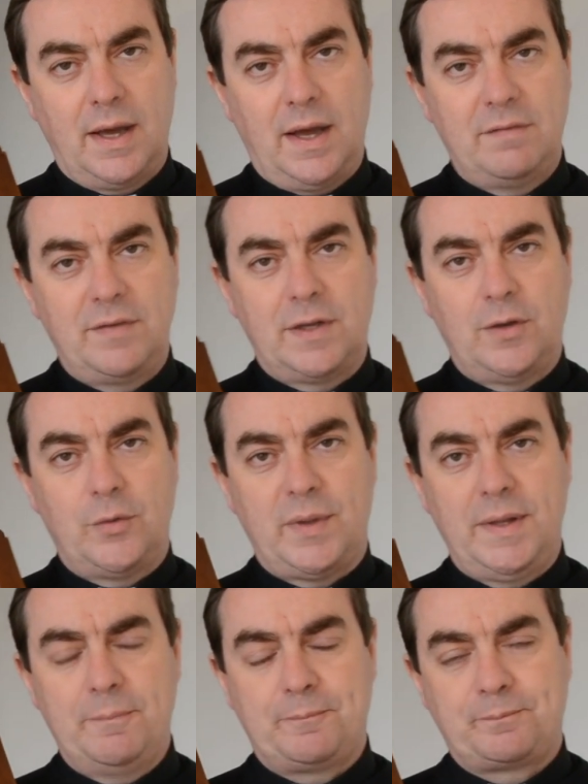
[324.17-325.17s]
avec
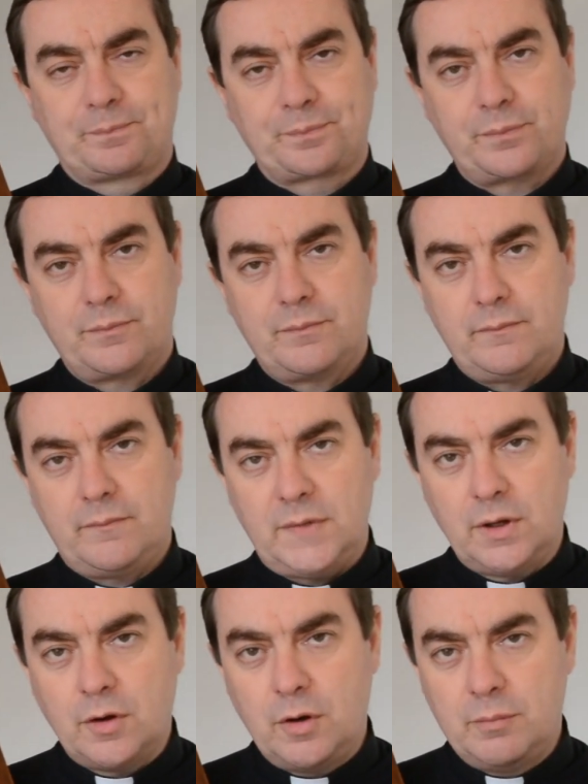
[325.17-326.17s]
lui
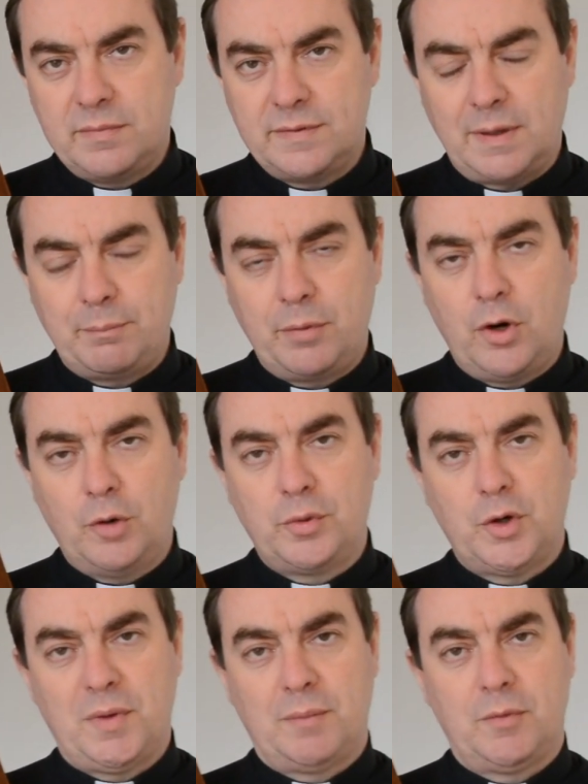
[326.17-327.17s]
comme sa
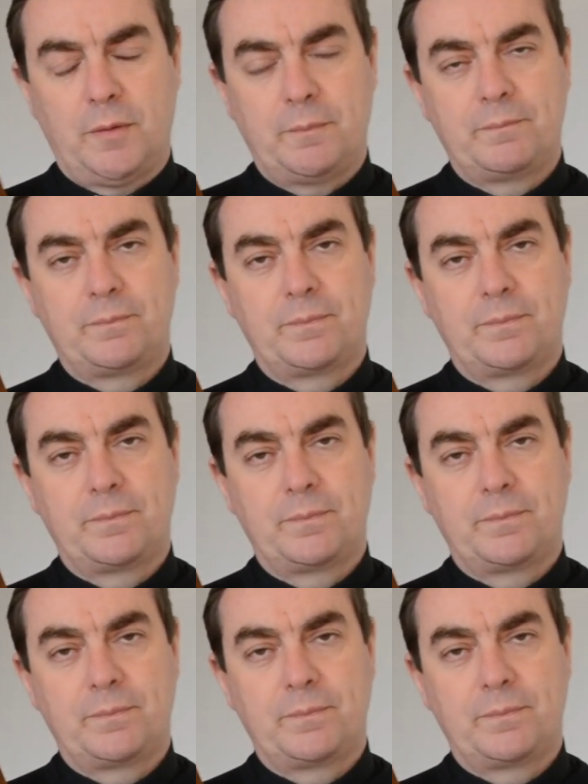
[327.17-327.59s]
propre maman.